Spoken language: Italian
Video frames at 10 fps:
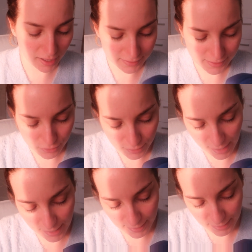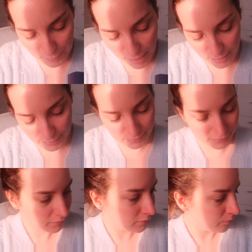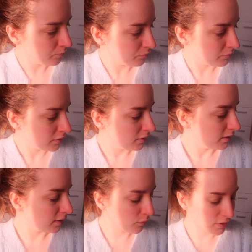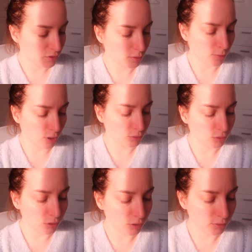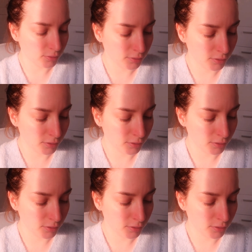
ad isolare le mani. In questo modo